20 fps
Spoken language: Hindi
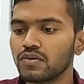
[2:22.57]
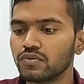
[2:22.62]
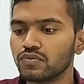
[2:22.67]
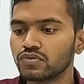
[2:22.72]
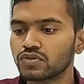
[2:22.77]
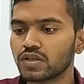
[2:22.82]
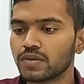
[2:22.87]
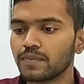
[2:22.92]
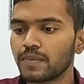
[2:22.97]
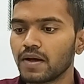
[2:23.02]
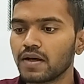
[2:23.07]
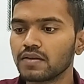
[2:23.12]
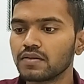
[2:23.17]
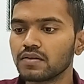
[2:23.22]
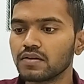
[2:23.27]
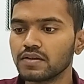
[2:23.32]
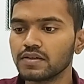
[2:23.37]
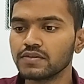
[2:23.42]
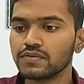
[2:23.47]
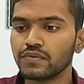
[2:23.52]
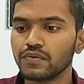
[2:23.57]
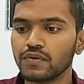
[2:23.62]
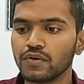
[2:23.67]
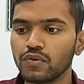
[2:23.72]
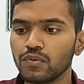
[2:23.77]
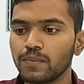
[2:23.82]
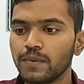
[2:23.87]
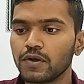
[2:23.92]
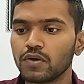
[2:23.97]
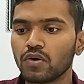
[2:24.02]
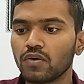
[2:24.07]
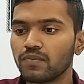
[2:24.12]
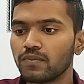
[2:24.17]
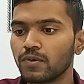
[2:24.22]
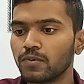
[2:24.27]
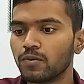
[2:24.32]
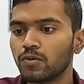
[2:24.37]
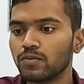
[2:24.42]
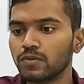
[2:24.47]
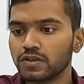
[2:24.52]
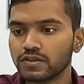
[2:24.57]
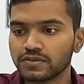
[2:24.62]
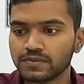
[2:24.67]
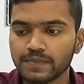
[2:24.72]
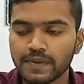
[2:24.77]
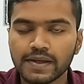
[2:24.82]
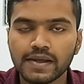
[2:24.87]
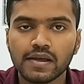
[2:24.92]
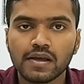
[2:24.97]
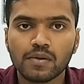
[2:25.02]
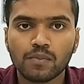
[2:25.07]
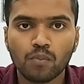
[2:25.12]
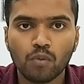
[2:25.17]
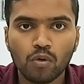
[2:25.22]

उसके बाद इस वेन्यू पे टॉप परफॉर्मर्स में